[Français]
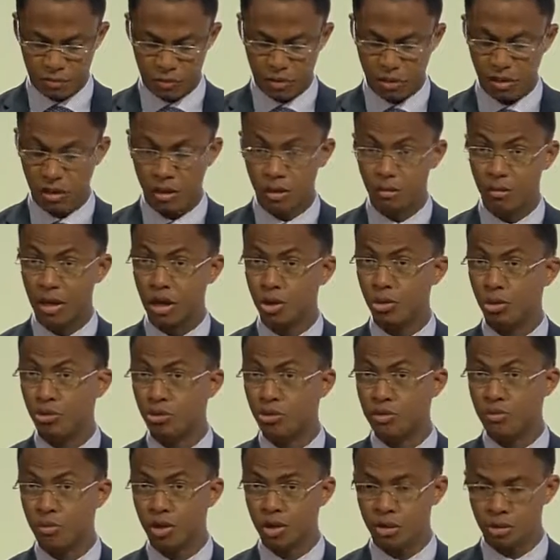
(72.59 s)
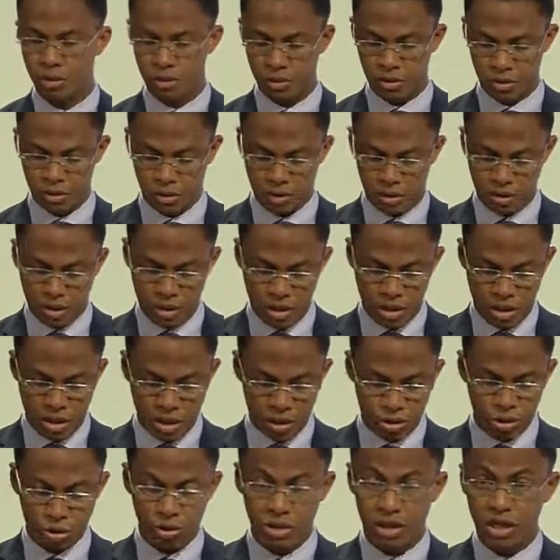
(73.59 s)
Malheureusement,
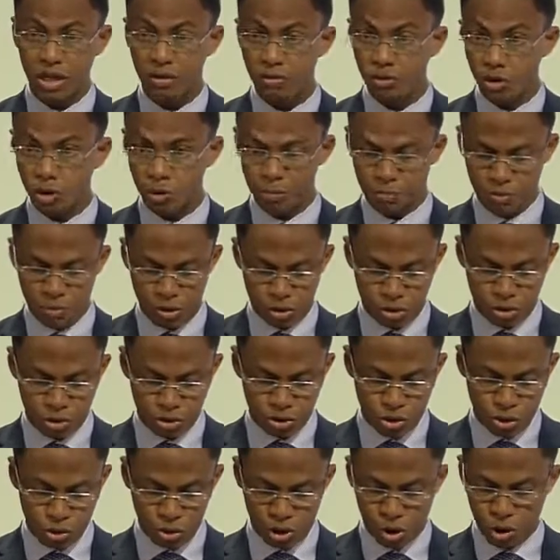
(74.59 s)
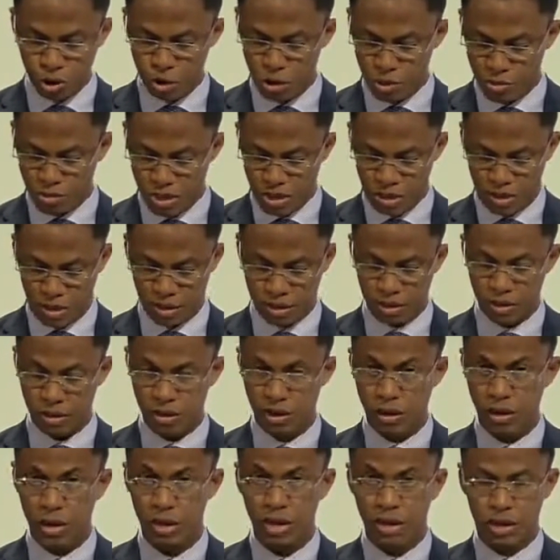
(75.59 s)
notre développement socio-économique
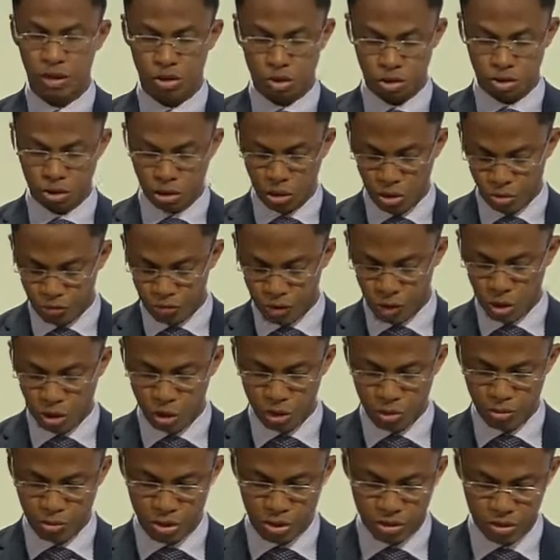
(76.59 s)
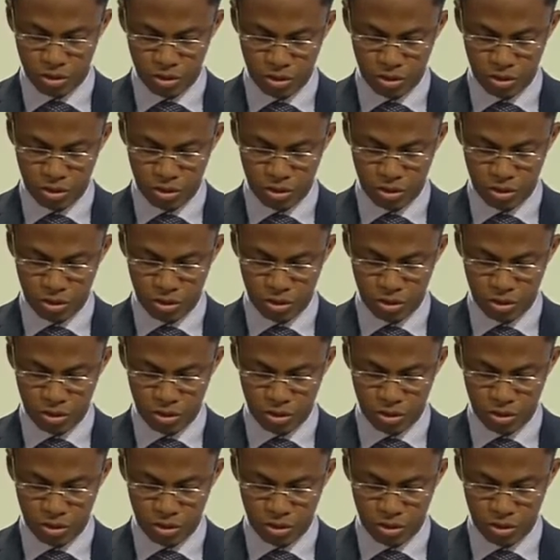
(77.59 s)
et notre environnement